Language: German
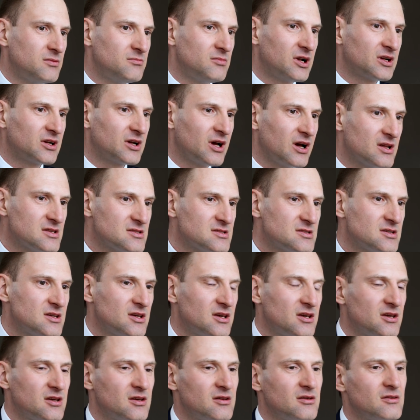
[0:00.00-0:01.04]
Man kann
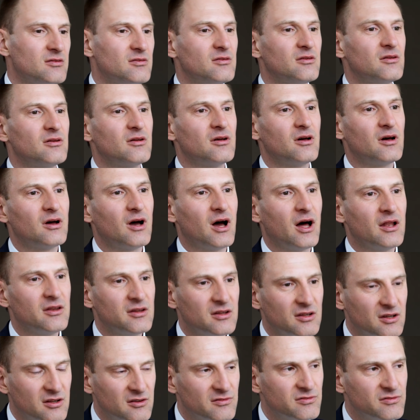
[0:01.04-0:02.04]
sich an den